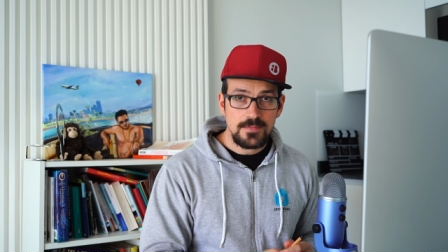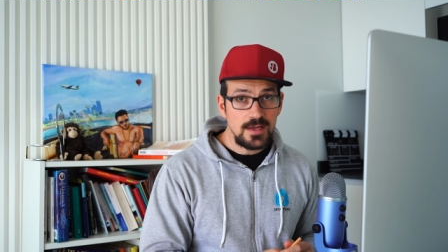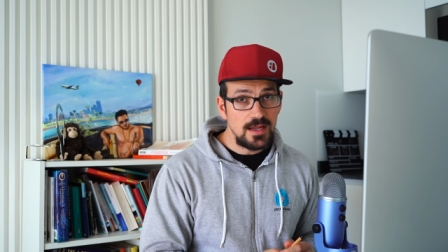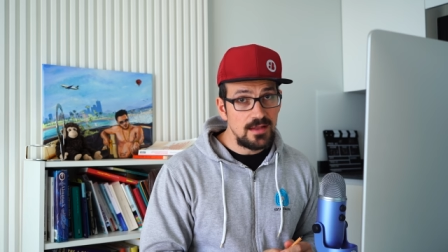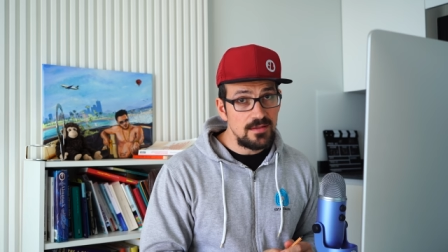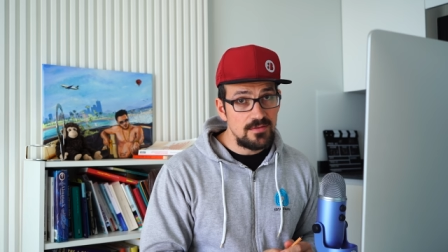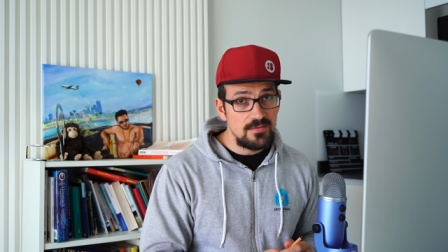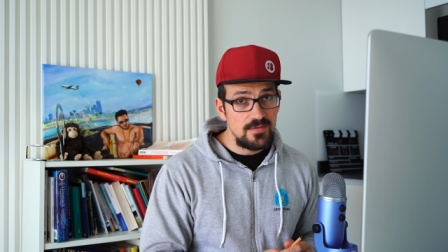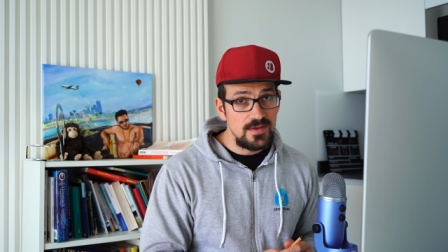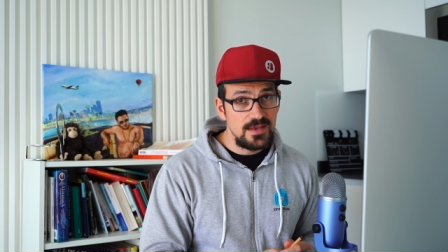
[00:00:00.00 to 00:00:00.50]

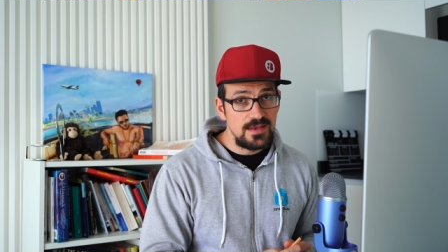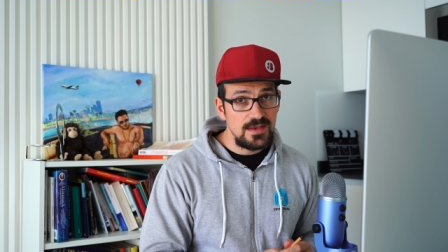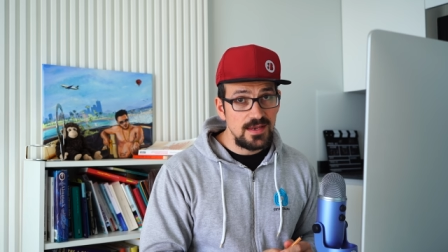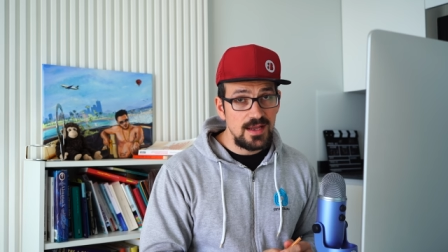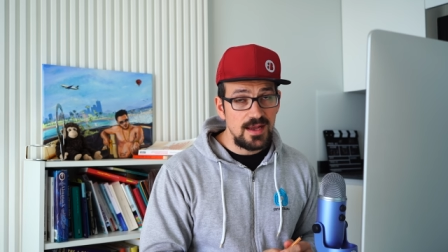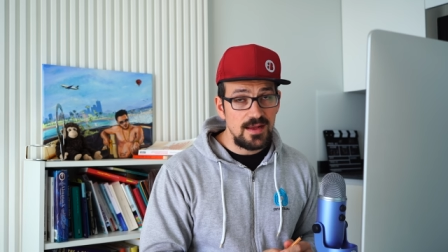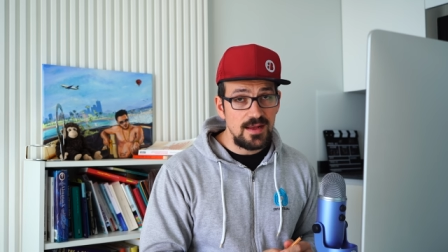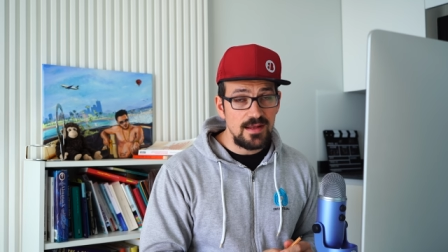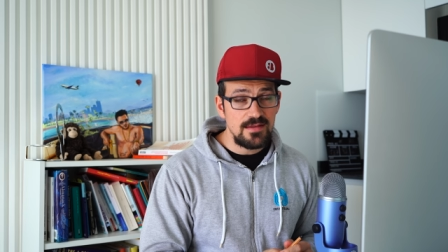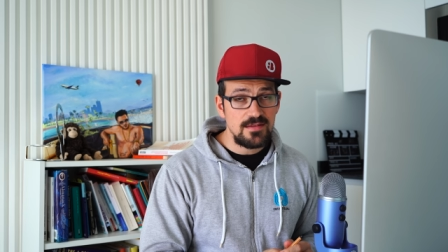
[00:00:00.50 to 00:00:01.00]
Ganz
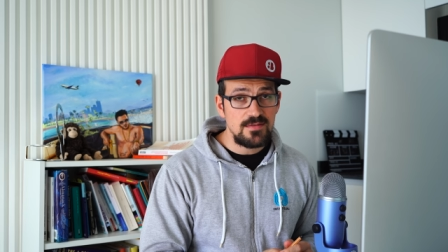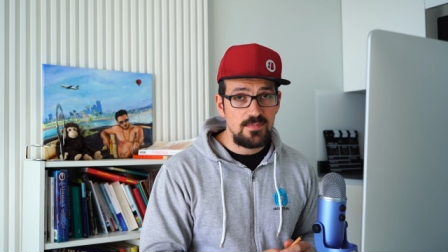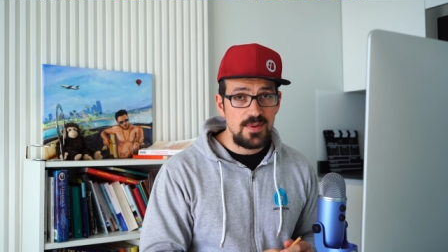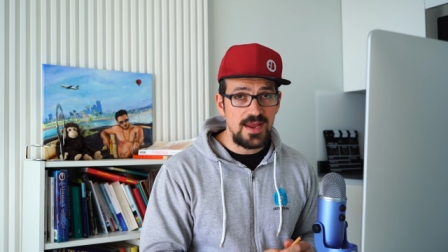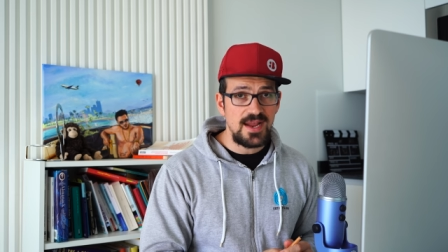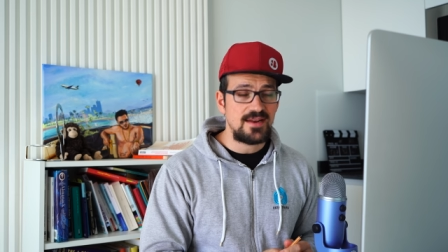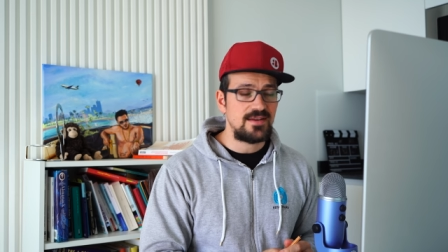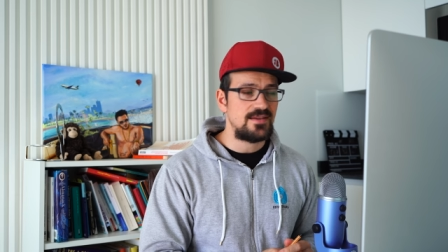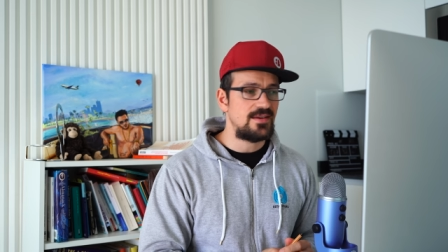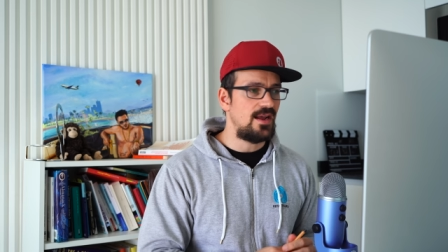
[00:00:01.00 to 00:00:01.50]
wichtiger
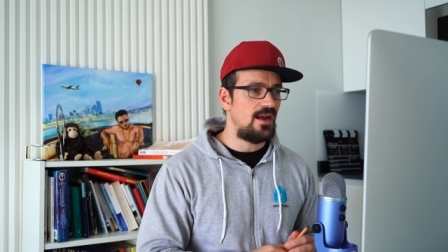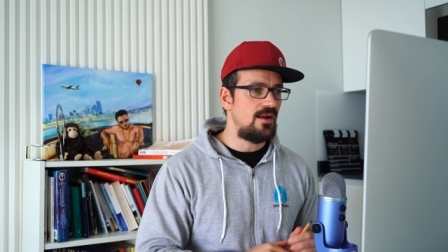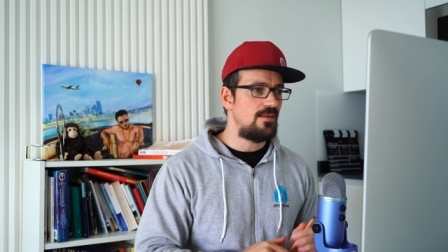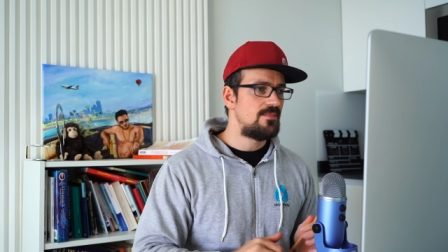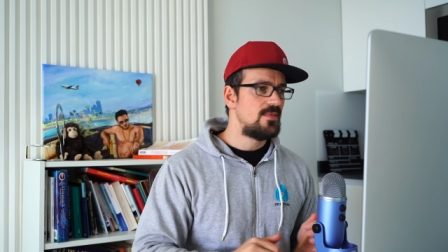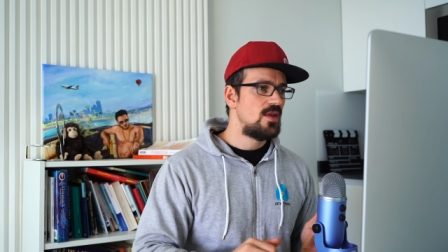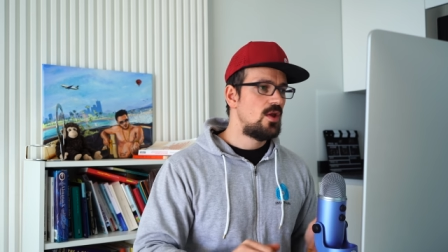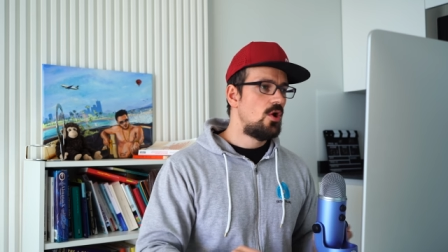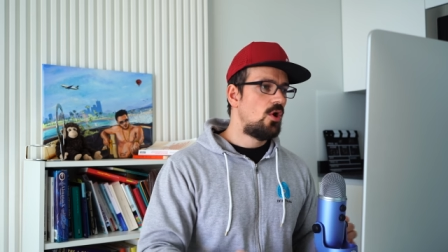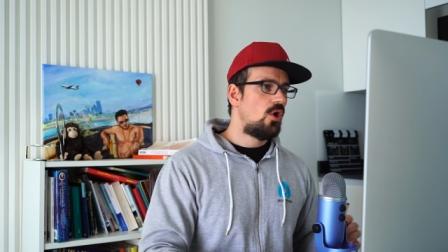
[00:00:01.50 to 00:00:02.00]
Aspekt,
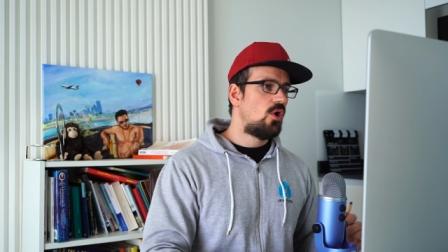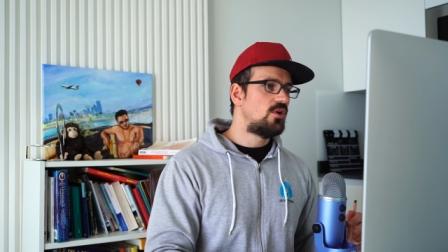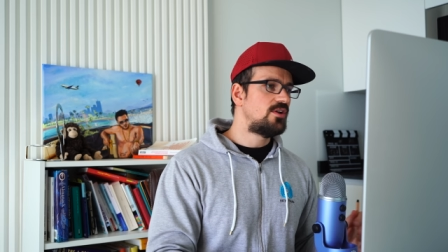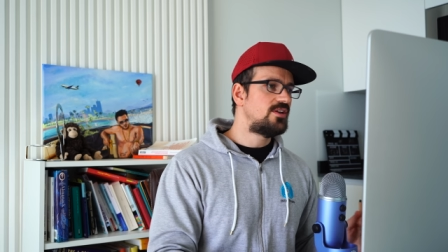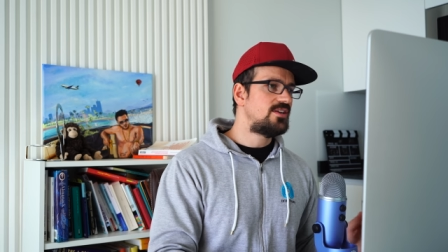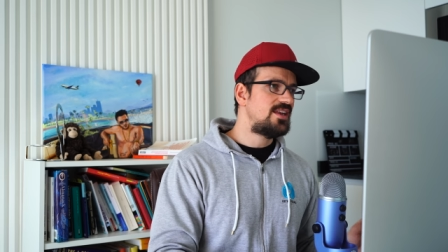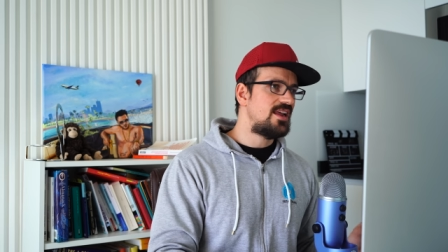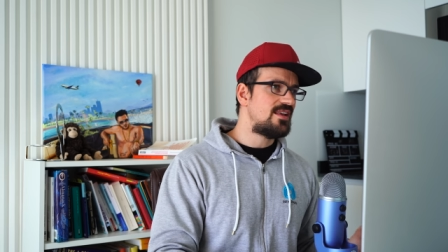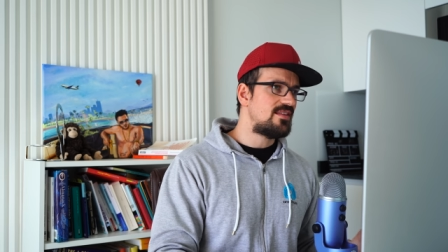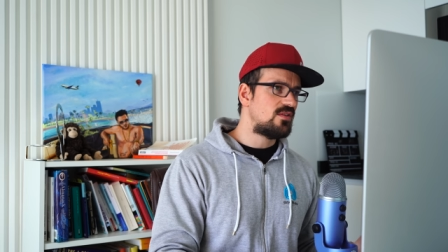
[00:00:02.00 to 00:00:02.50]
ja.
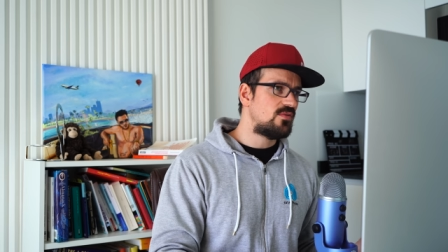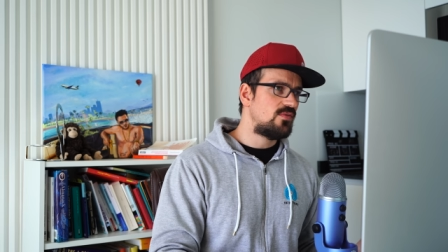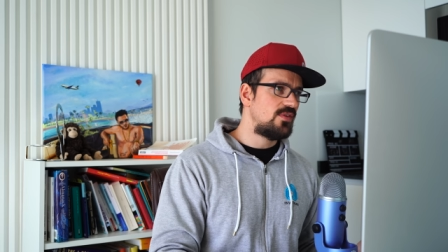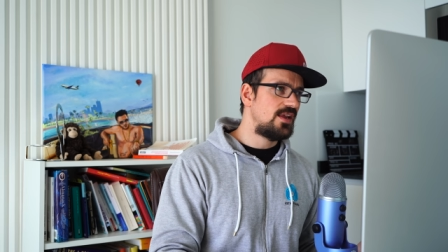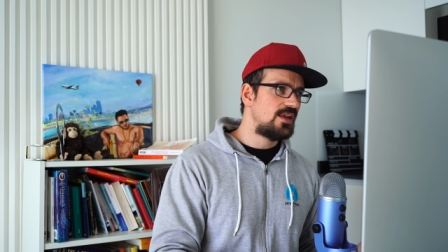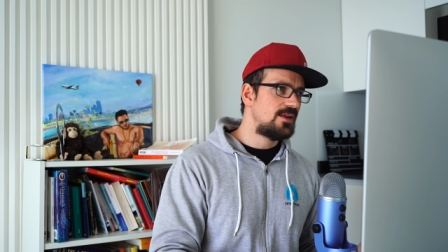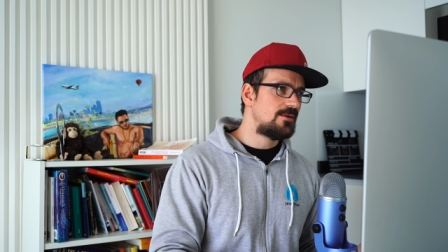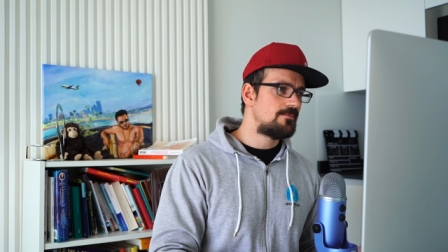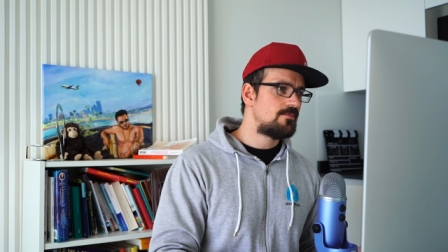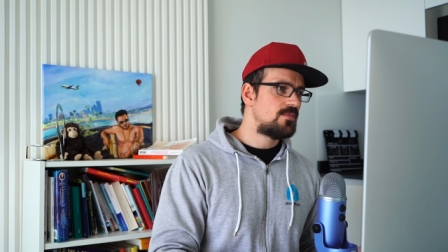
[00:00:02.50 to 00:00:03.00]
Und
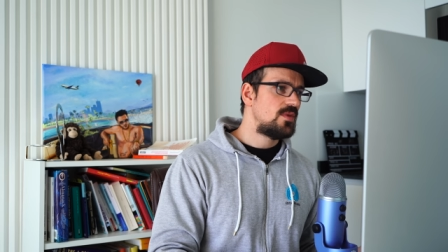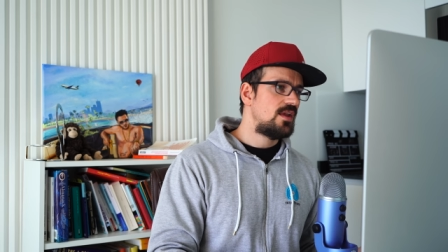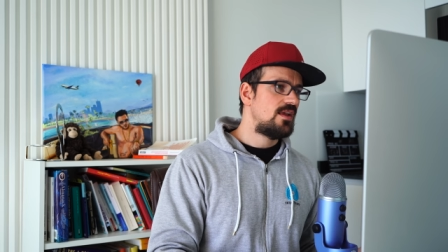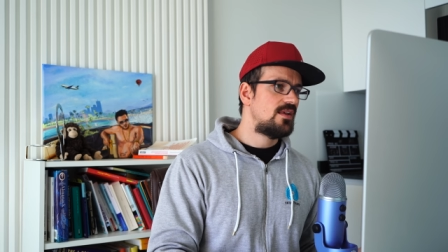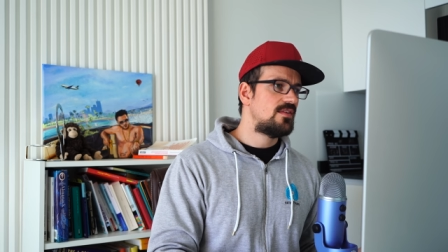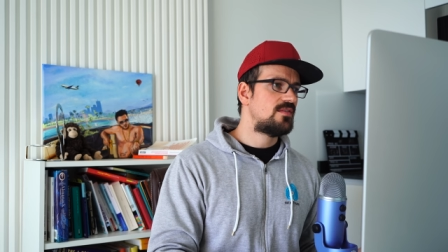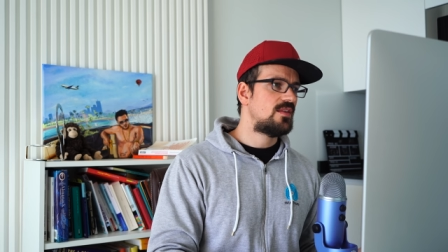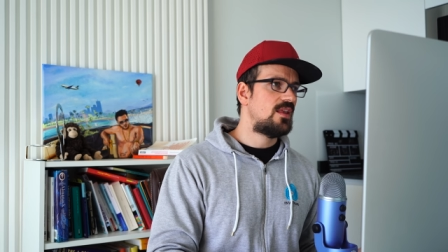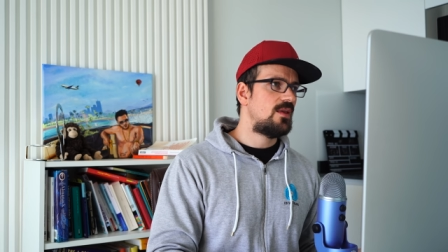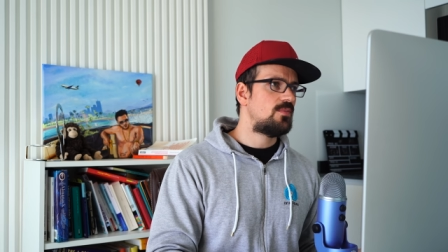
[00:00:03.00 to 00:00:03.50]
deswegen,
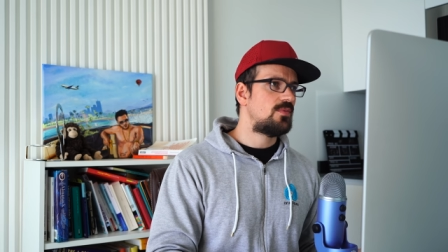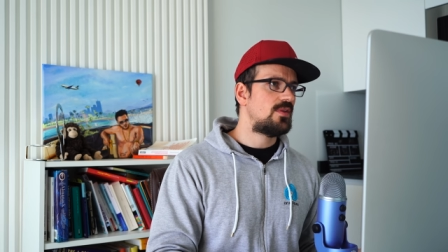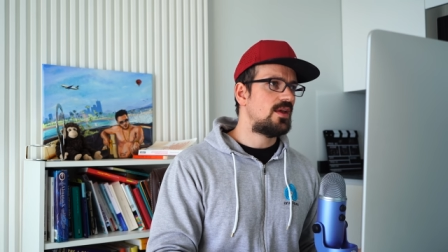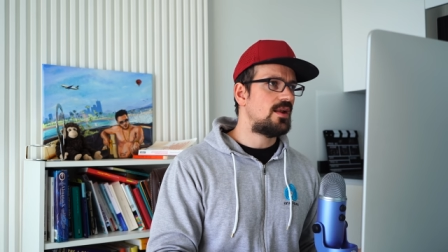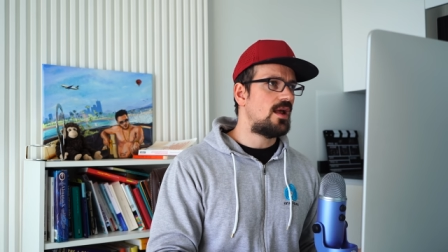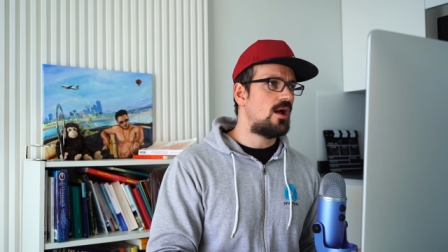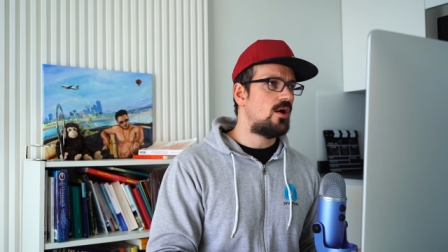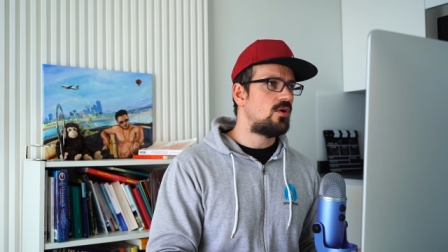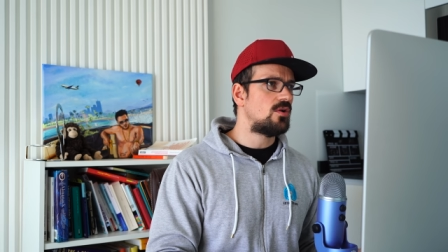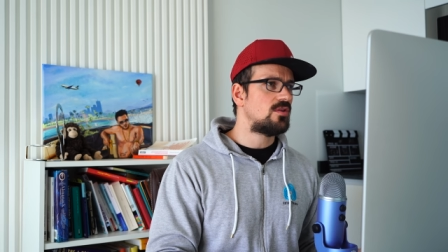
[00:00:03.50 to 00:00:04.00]
es gibt
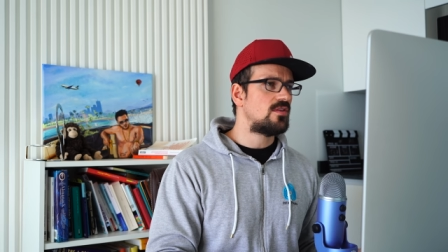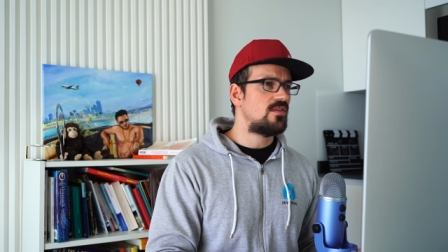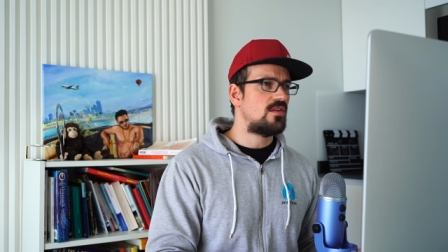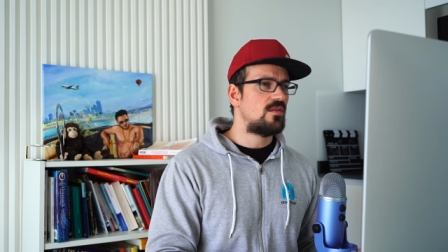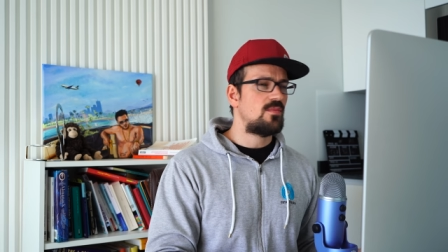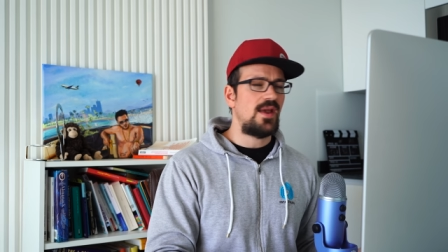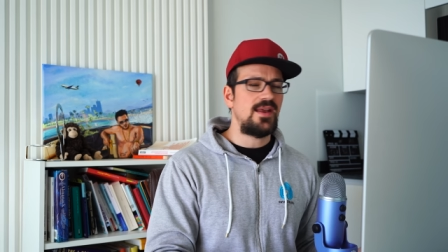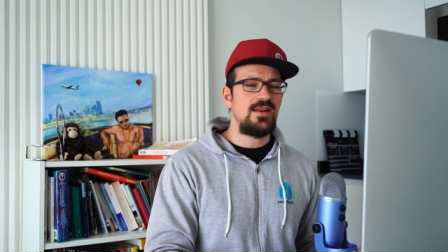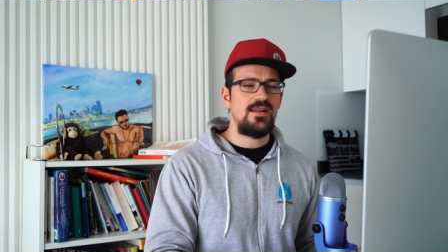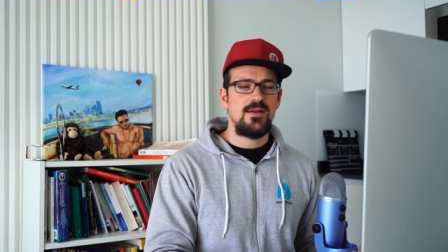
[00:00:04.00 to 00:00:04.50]
dann auch, das
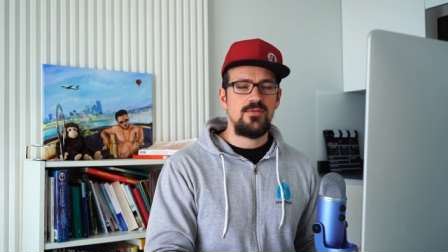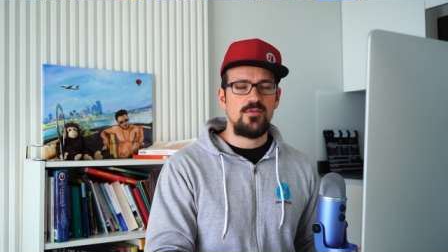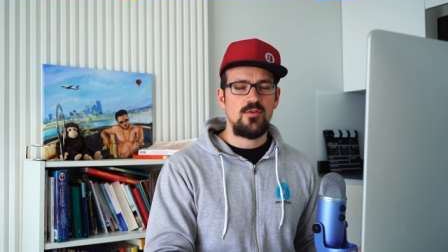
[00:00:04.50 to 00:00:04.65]
ist meine